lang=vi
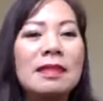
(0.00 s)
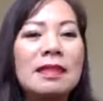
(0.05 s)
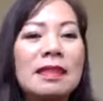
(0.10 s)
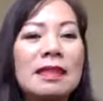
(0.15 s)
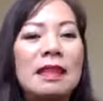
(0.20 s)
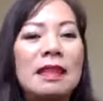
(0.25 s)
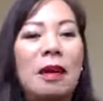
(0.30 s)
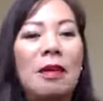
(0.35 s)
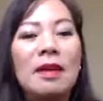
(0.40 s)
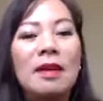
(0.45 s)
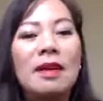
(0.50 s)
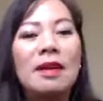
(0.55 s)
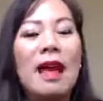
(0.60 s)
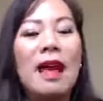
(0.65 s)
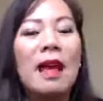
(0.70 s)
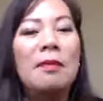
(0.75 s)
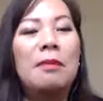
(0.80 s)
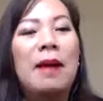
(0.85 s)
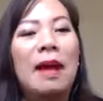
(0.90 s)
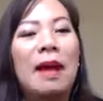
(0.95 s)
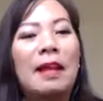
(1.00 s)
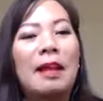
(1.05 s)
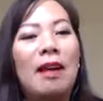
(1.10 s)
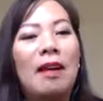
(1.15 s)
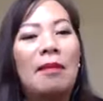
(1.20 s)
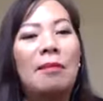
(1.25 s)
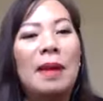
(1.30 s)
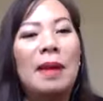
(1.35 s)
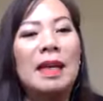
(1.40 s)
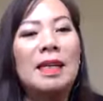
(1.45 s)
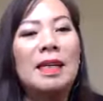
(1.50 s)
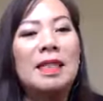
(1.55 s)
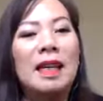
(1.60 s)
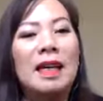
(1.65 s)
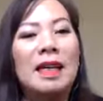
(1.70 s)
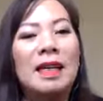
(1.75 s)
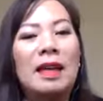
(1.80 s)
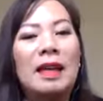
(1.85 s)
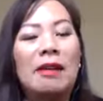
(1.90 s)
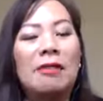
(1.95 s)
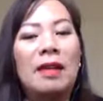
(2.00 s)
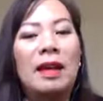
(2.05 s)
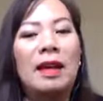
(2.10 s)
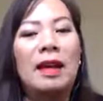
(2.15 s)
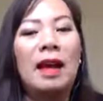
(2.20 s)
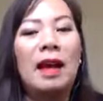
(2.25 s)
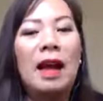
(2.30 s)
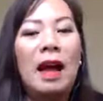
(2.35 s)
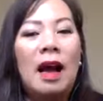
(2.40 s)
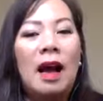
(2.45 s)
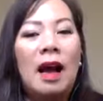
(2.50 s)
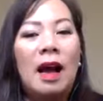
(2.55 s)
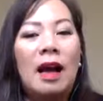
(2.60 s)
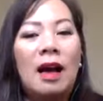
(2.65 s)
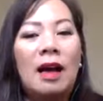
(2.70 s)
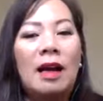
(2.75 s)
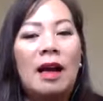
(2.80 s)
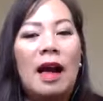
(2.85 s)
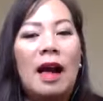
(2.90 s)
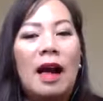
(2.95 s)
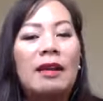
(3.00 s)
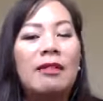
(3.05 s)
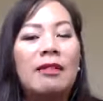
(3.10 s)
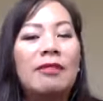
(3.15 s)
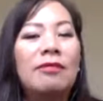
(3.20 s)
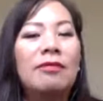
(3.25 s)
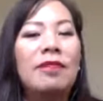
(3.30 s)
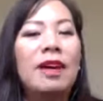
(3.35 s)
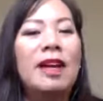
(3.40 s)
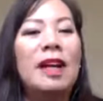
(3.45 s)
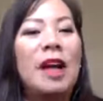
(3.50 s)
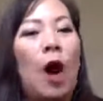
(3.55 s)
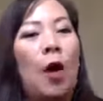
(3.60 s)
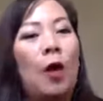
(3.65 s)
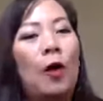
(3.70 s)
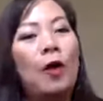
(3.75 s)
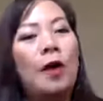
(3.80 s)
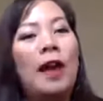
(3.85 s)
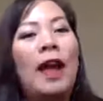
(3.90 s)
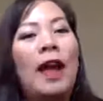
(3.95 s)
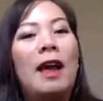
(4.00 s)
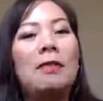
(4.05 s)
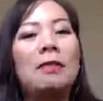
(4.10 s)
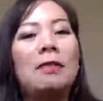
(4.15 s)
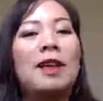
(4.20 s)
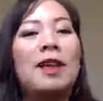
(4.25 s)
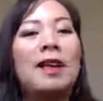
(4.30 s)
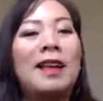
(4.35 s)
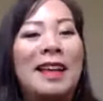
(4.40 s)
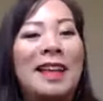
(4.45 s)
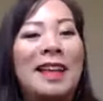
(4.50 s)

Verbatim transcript: nói để mà cho mấy anh chị tại vì uh, anh Vinh hỏi cho em rất là